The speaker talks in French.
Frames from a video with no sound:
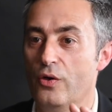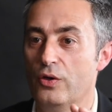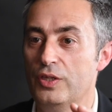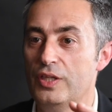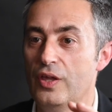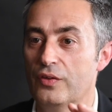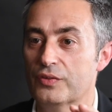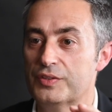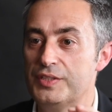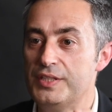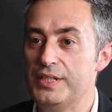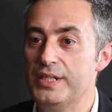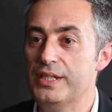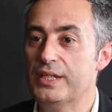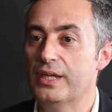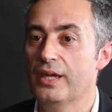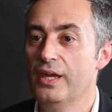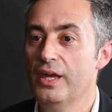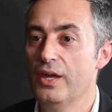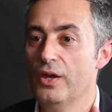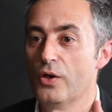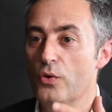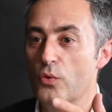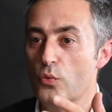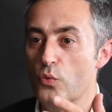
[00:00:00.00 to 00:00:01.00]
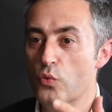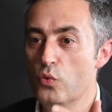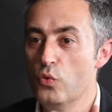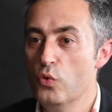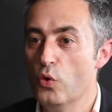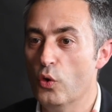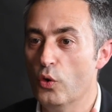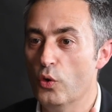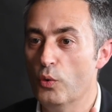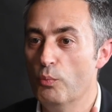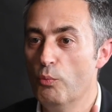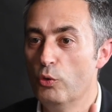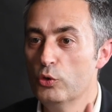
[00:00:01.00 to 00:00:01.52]
identiques
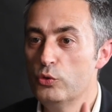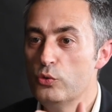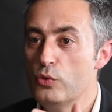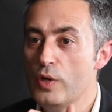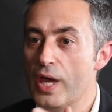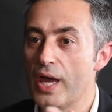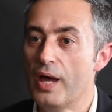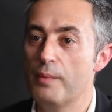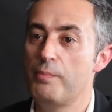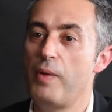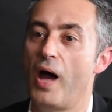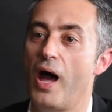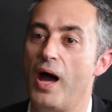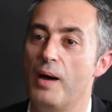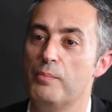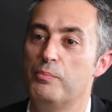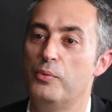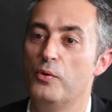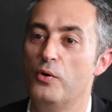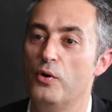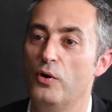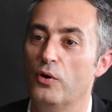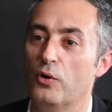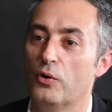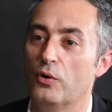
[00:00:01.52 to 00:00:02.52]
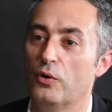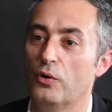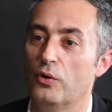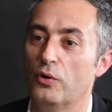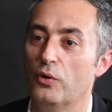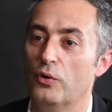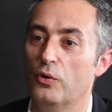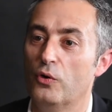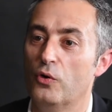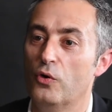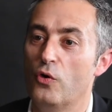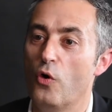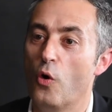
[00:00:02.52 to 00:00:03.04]
ou euh, modulaire par rapport
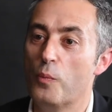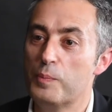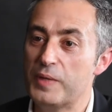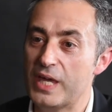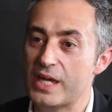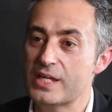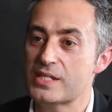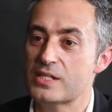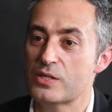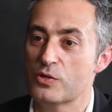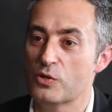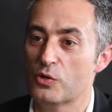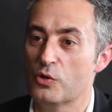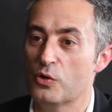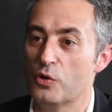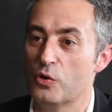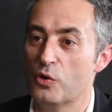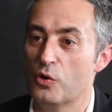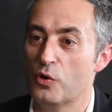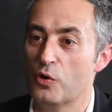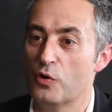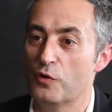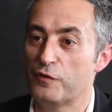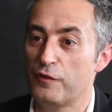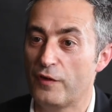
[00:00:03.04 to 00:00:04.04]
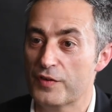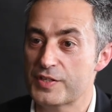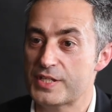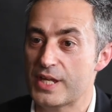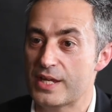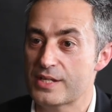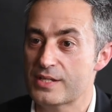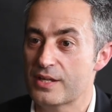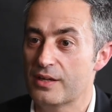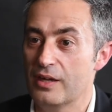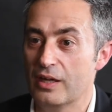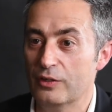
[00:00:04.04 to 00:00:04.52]
euh, aux pièces euh, françaises.